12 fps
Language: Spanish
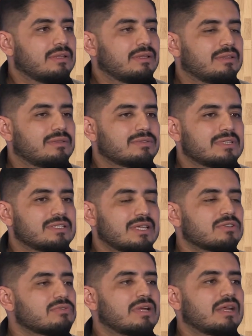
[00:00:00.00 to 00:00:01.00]
Entonces ya
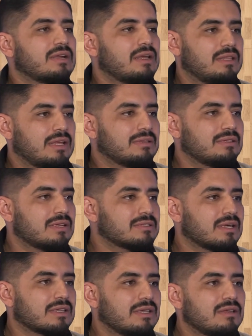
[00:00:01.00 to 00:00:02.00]
es una realidad, ya
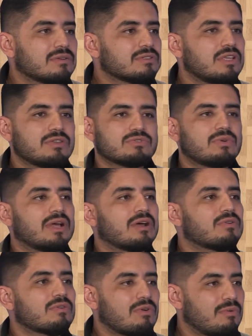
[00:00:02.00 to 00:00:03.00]
está aquí, los niños
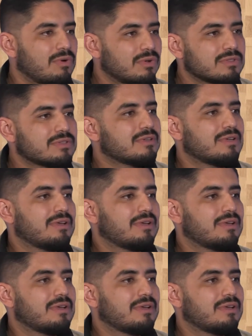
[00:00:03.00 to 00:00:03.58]
juegan con robots,